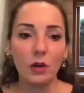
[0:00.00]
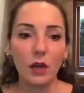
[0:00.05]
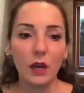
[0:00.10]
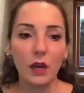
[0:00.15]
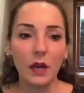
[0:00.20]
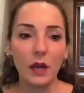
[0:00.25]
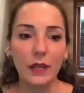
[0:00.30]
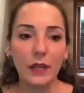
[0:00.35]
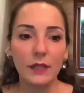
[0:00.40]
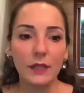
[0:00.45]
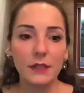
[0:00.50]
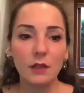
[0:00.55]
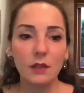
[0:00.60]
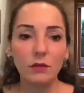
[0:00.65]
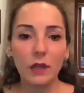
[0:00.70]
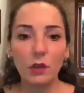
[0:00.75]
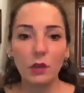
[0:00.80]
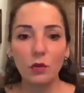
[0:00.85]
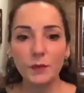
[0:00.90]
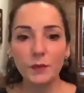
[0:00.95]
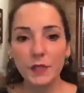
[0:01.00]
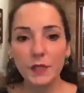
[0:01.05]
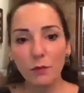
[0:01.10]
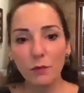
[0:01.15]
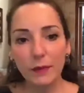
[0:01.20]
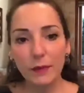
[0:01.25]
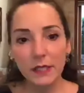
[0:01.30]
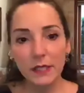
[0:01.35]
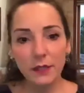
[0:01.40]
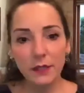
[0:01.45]
a questão da erupção
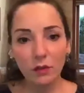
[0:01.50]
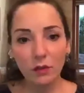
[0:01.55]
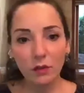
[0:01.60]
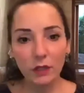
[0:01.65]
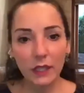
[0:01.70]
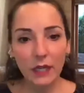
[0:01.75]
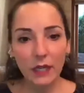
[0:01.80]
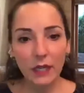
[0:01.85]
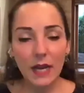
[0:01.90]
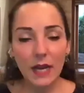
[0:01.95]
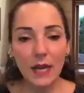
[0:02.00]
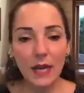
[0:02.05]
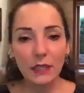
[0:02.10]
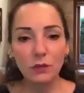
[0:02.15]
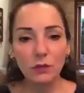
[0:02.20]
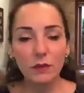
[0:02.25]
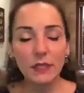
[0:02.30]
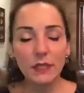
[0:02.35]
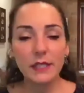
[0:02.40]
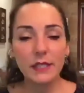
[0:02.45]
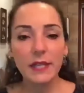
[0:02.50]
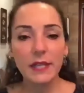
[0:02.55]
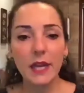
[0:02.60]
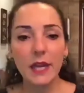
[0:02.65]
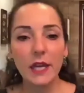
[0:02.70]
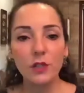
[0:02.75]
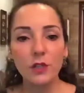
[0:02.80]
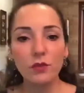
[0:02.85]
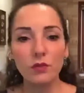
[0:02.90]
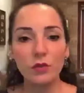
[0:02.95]
passiva alterada, o
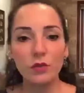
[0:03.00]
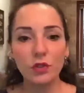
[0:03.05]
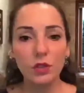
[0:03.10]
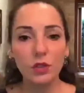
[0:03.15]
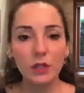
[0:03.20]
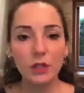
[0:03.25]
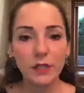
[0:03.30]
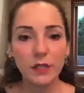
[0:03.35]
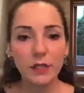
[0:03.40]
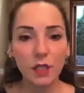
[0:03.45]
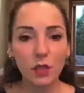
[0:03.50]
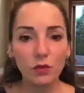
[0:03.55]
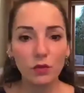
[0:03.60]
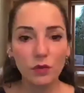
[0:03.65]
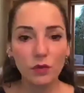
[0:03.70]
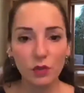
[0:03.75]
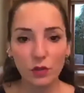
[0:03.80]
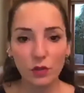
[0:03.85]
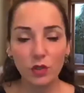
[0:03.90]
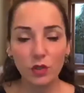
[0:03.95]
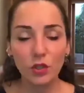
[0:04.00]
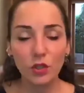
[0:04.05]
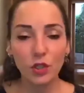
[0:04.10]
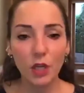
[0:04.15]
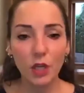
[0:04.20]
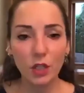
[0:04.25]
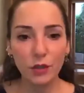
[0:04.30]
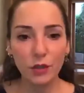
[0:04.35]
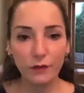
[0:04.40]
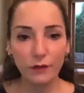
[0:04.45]
excesso de tecidos
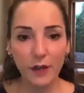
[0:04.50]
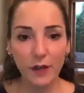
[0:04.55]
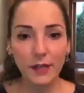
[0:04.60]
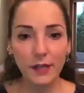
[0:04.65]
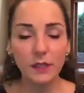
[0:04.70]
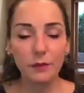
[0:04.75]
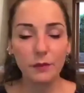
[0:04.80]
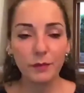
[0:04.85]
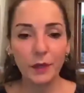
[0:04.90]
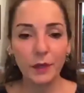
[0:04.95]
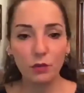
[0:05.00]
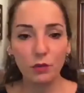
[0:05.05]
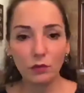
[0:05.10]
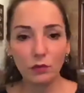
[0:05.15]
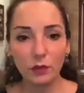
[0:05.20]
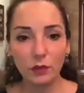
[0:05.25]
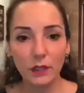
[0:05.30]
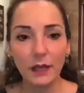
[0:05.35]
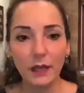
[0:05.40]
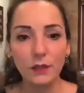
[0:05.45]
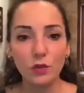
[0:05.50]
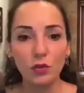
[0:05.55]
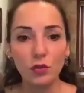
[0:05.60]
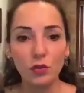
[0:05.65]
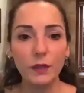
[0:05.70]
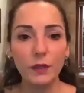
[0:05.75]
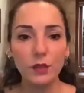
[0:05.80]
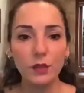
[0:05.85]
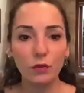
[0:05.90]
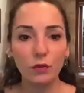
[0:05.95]
gengivais e periodontais
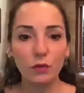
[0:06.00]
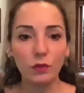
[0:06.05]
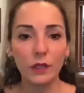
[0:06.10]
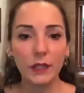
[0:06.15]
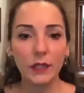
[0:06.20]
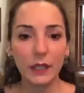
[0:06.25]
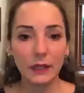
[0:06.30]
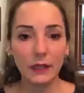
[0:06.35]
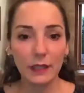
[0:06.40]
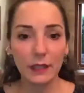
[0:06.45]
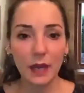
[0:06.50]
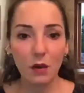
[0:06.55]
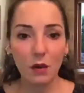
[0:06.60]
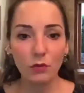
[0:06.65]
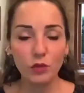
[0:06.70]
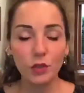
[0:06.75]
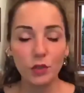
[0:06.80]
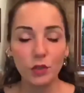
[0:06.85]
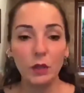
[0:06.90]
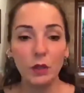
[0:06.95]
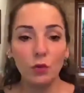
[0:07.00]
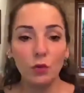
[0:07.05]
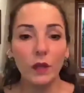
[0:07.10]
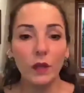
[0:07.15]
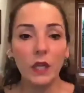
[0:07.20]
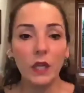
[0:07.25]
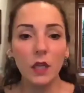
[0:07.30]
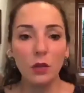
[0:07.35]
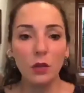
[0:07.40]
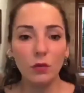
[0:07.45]
sobre a estrutura dental,
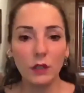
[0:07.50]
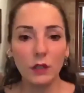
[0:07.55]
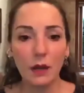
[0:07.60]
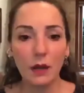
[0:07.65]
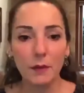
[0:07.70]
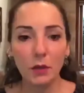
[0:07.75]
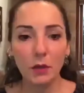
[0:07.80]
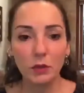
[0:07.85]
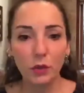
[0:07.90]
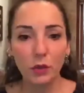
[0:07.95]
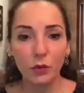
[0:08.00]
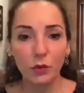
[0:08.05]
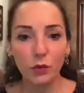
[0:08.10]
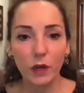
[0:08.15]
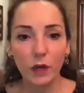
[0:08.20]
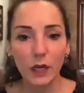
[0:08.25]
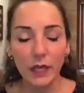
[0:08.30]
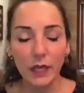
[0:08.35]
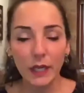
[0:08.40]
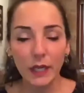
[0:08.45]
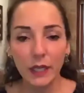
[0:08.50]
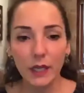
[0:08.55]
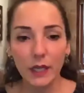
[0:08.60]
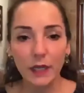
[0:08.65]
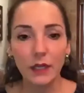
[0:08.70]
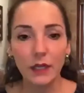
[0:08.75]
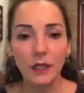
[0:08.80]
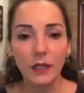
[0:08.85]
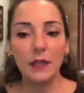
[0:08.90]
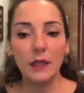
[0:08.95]
diminuindo o tamanho da coroa
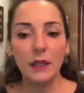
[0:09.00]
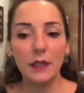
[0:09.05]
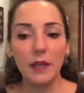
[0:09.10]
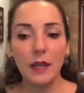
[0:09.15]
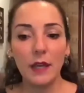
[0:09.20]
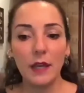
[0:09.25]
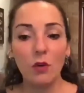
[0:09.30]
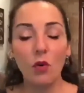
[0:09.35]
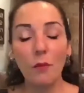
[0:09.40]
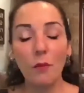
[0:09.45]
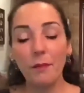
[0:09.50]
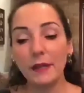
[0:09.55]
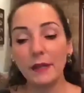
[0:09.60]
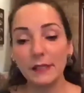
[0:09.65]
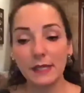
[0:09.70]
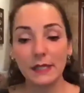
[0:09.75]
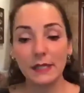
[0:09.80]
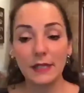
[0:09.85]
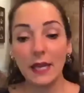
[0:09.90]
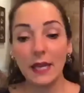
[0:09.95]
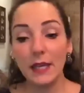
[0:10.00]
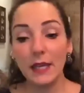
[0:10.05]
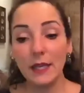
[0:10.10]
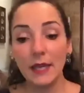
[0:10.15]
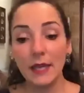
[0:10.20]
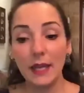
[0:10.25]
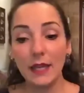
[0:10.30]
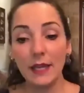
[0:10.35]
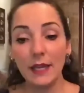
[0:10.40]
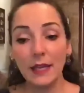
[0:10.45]
clínica, em, compensa,
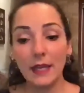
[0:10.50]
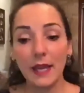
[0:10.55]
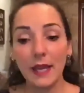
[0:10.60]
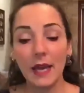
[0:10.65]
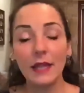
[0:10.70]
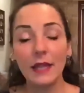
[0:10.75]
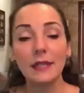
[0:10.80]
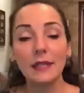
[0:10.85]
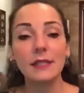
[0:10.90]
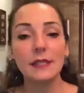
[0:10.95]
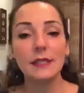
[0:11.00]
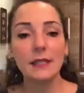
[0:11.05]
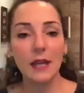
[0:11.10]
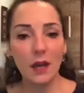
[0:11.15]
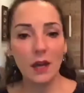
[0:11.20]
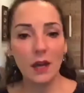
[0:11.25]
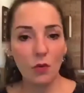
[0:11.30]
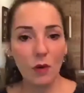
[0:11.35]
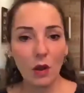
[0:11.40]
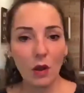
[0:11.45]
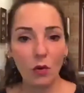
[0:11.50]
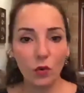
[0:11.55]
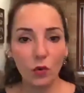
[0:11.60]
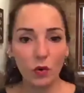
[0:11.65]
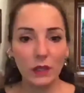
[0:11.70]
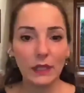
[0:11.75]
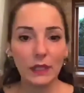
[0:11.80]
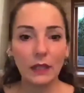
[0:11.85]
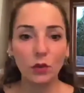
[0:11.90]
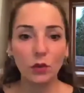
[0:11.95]
em, em relação à coroa
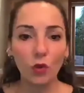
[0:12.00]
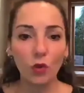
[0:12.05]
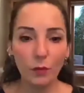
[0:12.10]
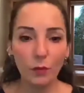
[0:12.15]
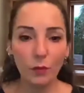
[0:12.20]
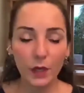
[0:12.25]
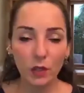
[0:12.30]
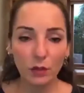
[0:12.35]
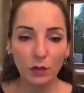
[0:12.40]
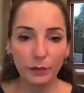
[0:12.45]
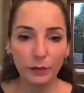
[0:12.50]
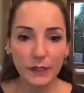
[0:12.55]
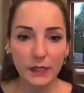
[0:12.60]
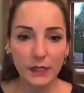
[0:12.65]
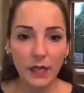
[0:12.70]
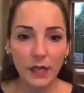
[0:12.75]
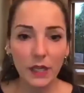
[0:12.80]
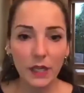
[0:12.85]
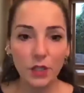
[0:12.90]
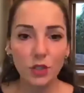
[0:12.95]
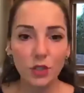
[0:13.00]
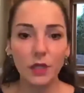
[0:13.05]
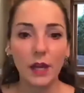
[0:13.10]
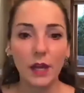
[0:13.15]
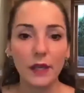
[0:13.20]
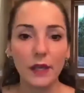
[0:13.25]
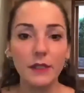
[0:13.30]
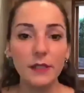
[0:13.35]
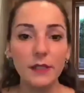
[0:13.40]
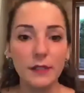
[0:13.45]
anatômica do paciente,
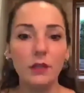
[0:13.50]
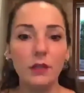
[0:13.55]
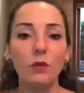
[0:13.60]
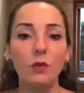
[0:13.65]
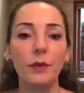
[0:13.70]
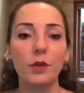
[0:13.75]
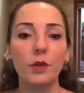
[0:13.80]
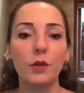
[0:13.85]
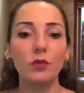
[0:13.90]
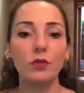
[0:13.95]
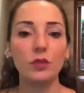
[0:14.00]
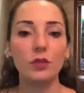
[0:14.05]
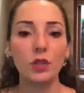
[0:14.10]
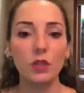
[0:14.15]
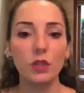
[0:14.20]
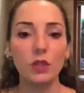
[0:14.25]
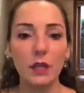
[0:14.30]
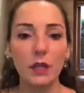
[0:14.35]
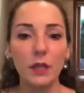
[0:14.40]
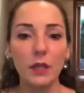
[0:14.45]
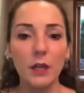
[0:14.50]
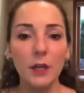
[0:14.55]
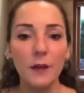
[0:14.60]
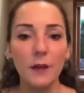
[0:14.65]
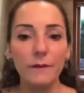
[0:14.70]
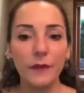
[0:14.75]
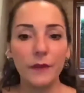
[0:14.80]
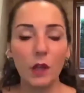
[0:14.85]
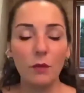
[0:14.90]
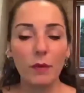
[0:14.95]
aí sim o periodontista
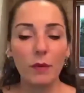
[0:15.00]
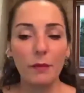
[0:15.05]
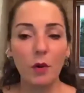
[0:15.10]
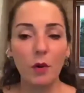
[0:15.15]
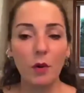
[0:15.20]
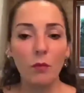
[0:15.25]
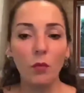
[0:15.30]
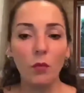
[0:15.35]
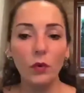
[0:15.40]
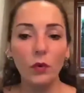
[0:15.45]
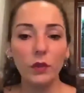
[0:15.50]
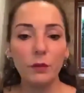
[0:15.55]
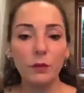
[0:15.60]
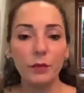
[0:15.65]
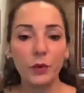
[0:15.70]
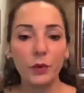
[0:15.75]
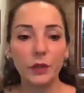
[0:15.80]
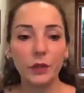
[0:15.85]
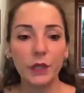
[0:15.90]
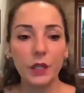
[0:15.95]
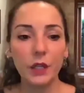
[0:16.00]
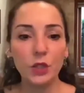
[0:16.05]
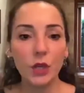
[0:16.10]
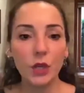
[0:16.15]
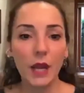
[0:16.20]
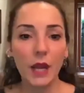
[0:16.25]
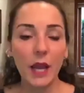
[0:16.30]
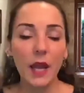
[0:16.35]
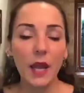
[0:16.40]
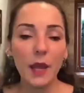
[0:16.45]
tem um papel muito importante em
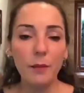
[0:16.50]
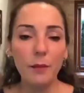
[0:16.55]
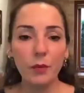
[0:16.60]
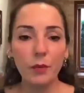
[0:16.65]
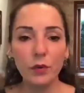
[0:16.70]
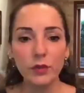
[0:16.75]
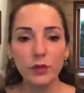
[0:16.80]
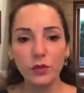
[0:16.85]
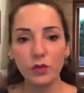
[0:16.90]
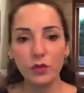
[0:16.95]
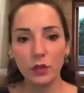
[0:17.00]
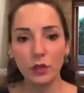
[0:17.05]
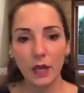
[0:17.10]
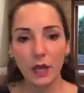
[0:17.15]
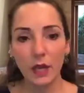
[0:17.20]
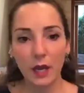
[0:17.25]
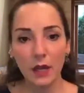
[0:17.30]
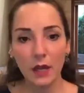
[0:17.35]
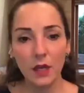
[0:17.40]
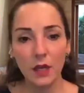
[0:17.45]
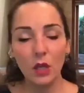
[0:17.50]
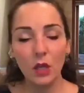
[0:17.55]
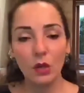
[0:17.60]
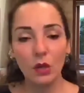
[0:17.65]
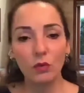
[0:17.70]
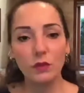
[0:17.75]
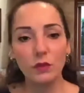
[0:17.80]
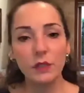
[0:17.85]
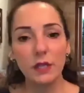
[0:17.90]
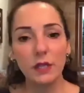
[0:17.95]
reposicionar
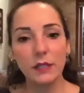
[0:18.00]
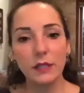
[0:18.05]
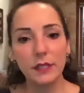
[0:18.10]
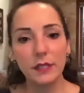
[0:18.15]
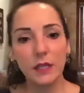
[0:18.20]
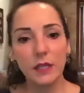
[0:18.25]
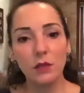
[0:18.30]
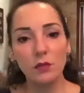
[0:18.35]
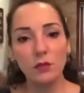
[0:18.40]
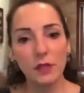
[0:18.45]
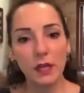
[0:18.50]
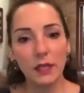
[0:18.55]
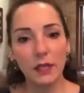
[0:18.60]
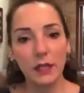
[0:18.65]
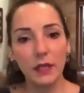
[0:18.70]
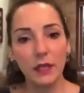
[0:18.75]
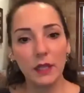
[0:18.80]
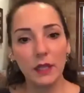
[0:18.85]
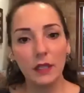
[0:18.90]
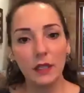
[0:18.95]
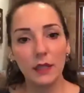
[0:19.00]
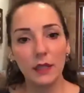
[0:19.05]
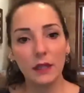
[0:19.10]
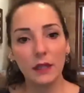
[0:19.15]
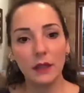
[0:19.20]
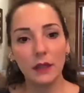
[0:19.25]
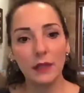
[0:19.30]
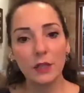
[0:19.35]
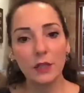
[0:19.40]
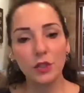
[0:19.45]
os tecidos ali
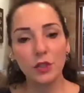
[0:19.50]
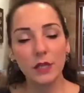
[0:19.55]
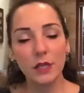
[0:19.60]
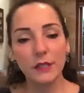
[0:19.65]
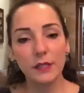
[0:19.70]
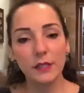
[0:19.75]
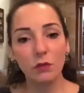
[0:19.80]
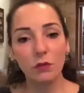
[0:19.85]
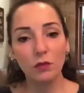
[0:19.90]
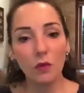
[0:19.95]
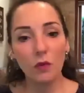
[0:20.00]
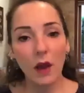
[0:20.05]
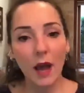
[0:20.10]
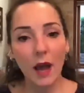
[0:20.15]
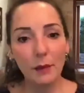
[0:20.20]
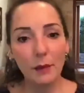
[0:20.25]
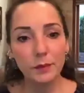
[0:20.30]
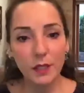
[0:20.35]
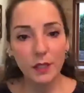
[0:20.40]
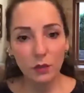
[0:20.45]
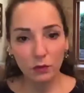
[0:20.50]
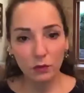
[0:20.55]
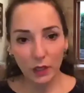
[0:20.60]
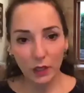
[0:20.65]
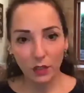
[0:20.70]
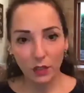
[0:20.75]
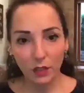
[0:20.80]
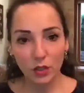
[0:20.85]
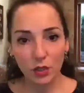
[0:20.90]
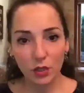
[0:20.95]
na direção do ápice do
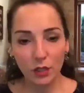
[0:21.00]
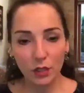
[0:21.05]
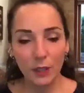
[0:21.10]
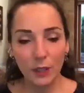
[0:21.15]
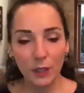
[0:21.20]
dente.